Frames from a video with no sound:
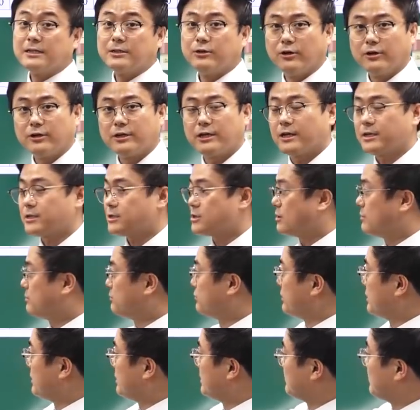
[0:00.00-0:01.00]
여기에서
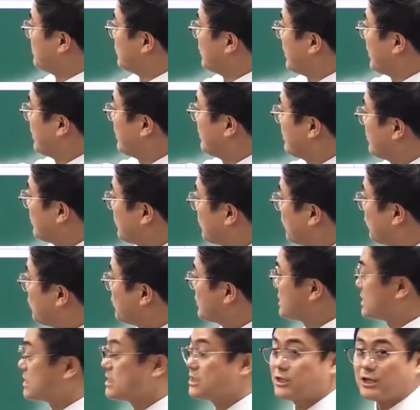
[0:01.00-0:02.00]
V는 뭐예요?
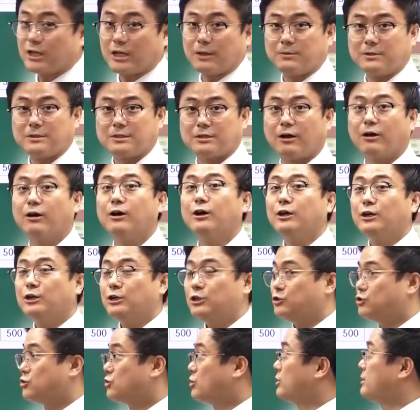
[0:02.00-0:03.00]
공칭 전압이죠.
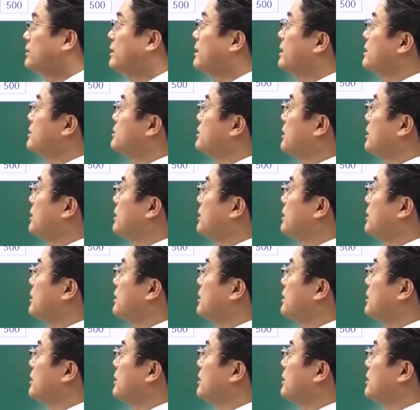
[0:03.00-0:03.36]
수전단의